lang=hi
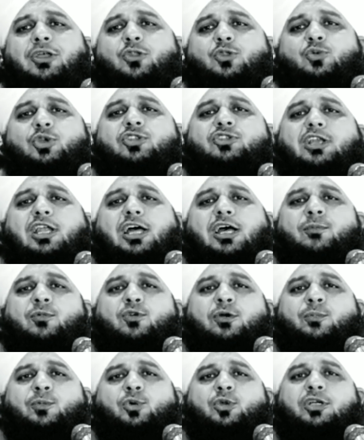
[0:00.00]
तो इस्लाम
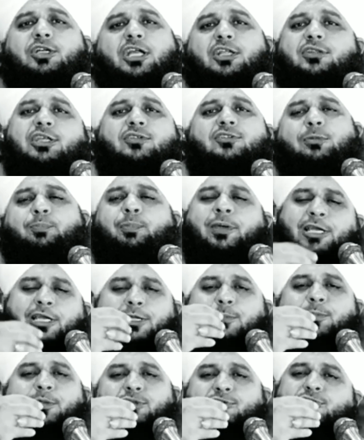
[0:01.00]
कबूल करने से
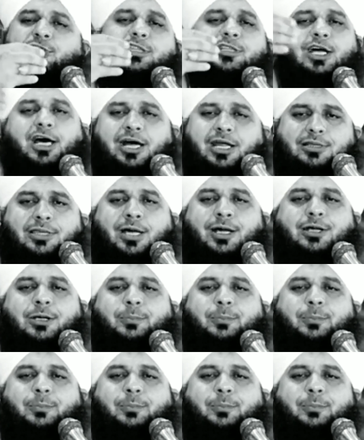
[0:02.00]
पहले भी सरदार था